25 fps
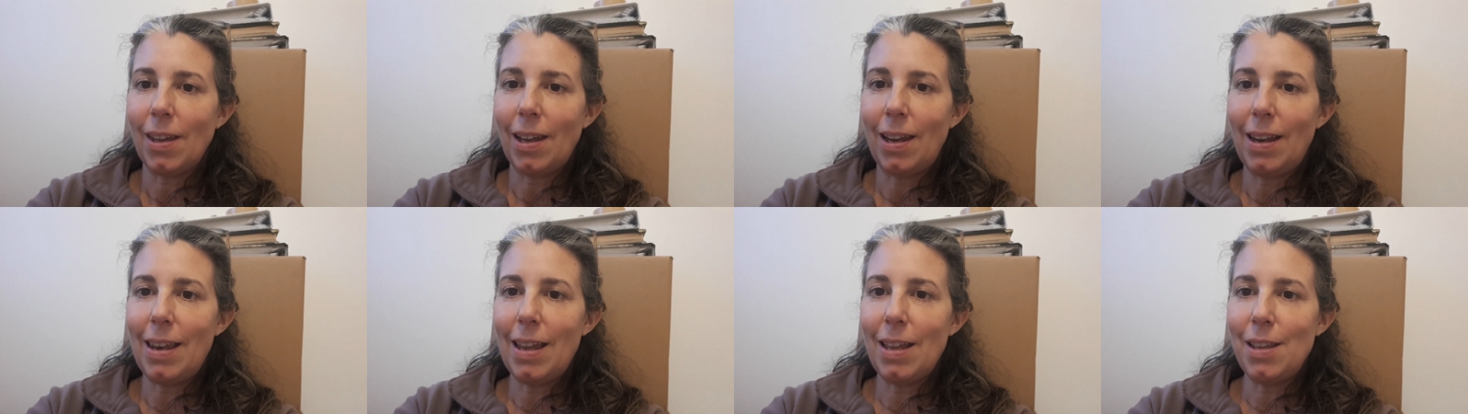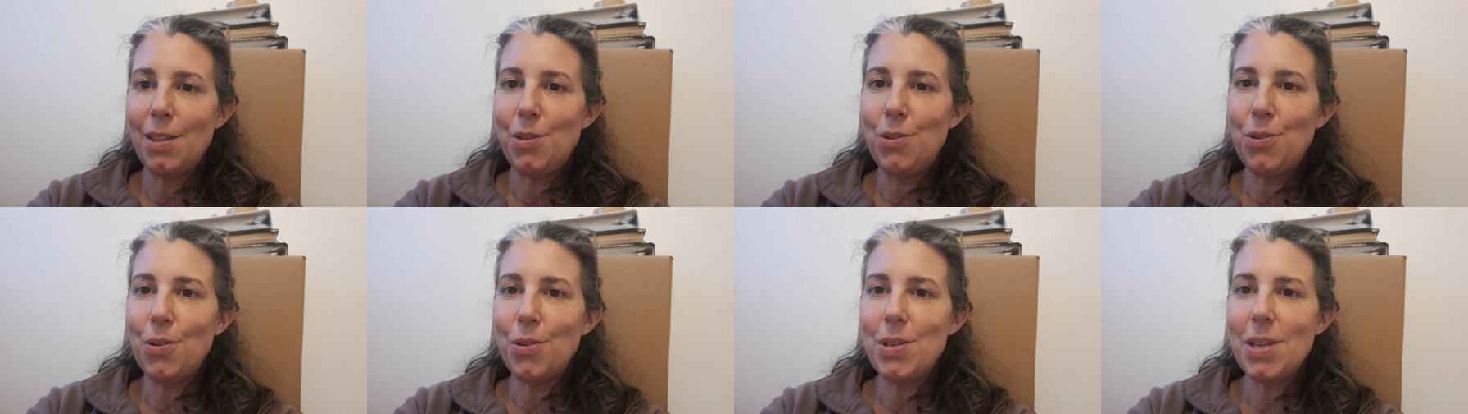La
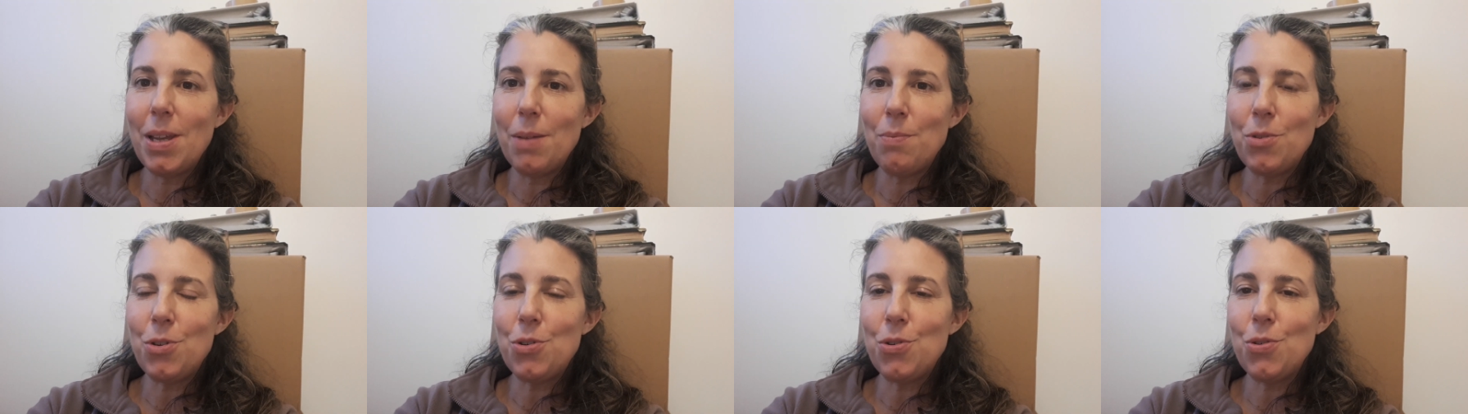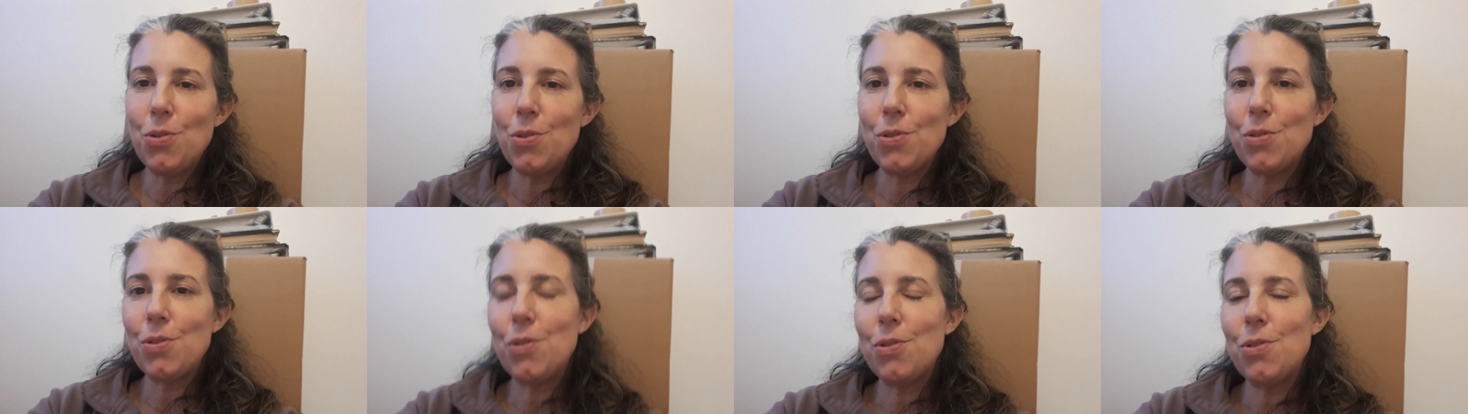deuxième
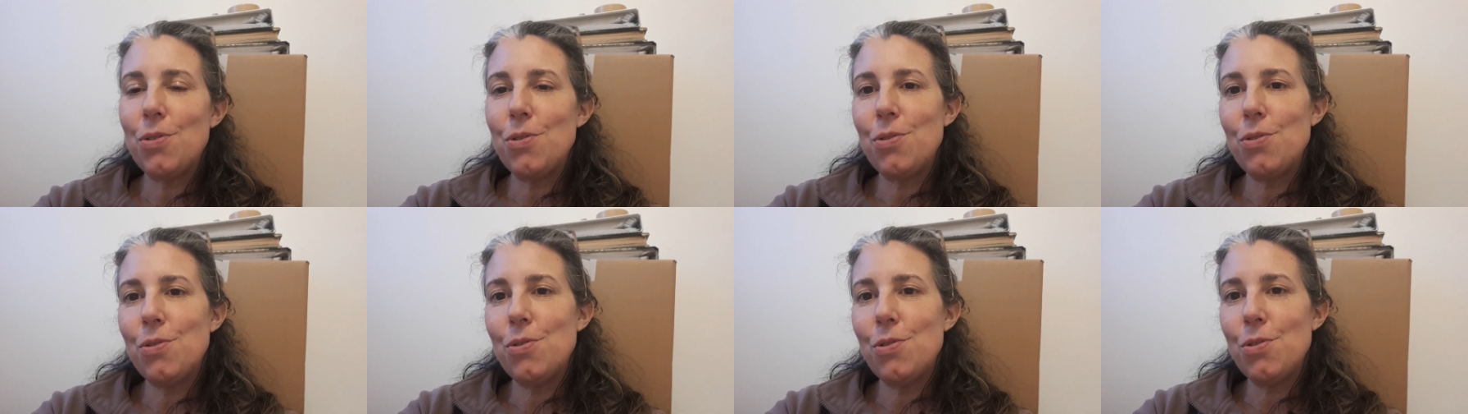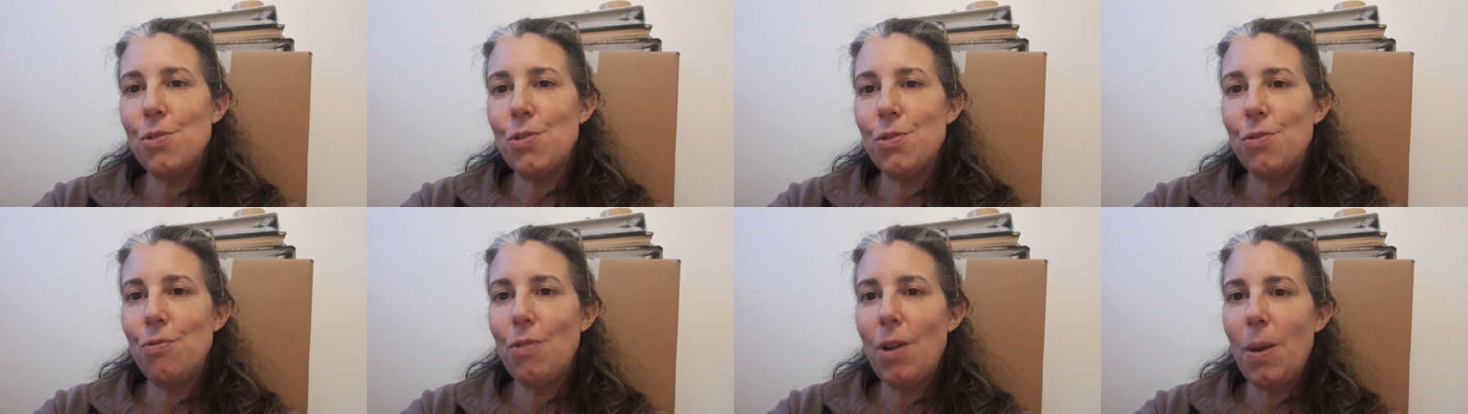chose
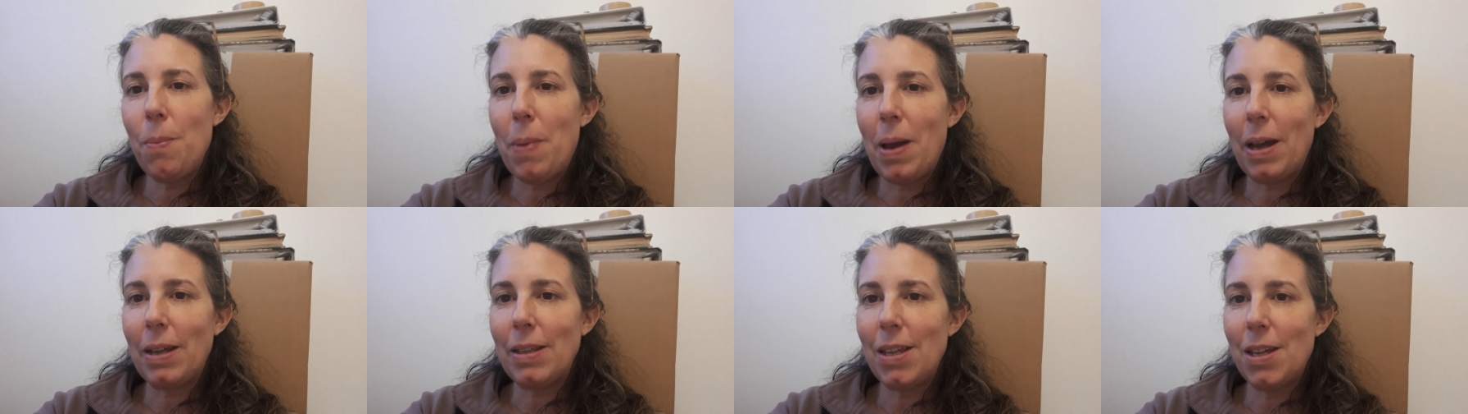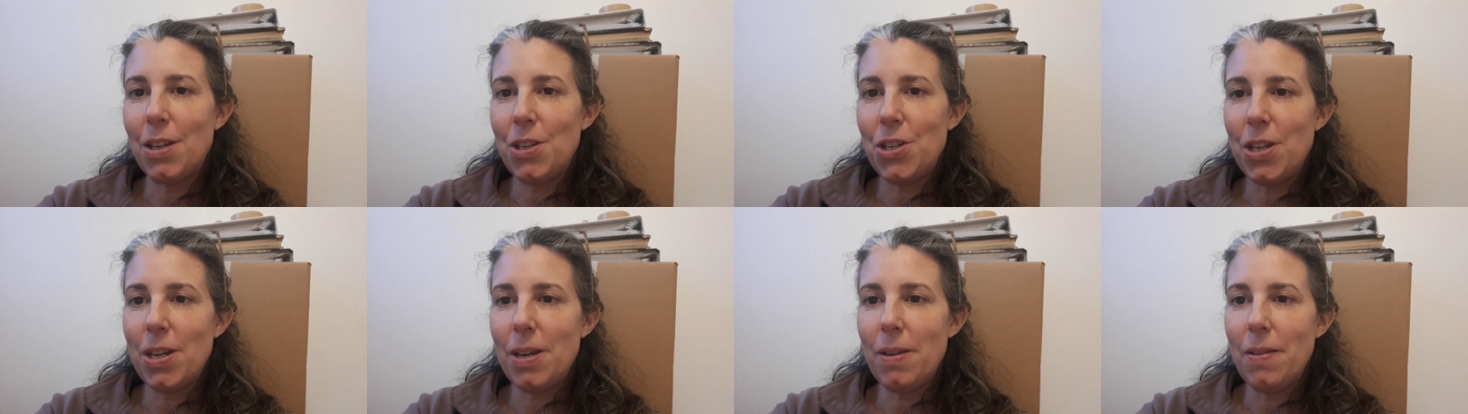que je voulais
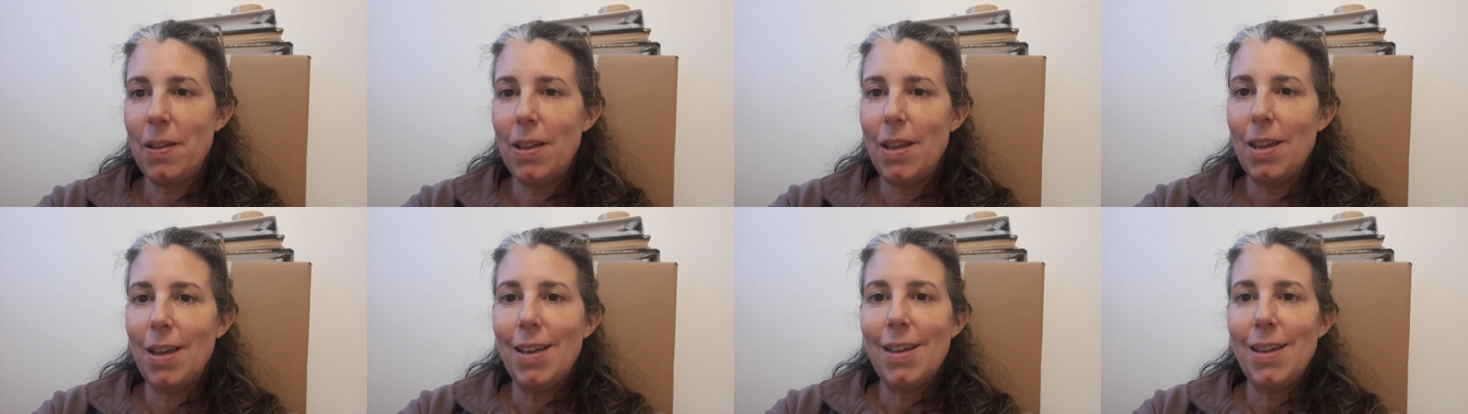partager,